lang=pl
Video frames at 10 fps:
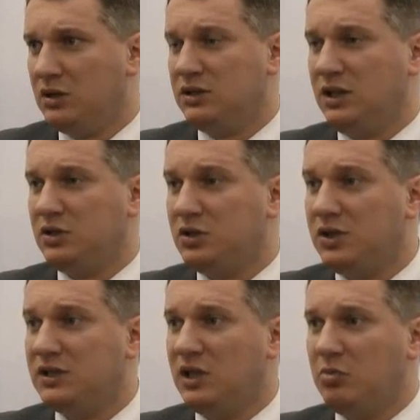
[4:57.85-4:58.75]
to znaczy,
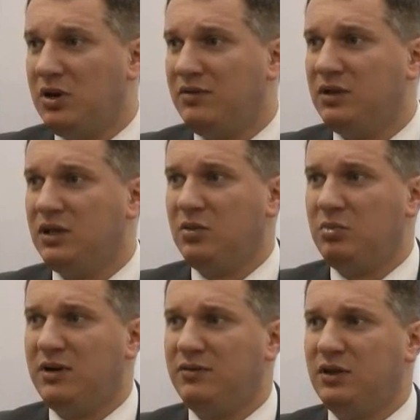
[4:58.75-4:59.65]
że jest naprawdę,
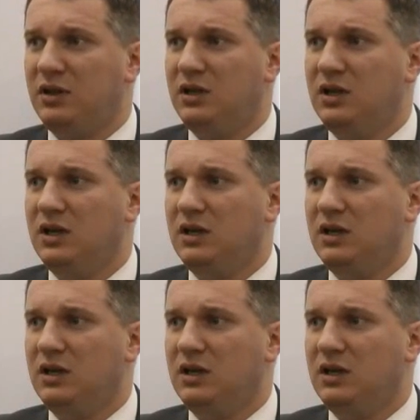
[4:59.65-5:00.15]
naprawdę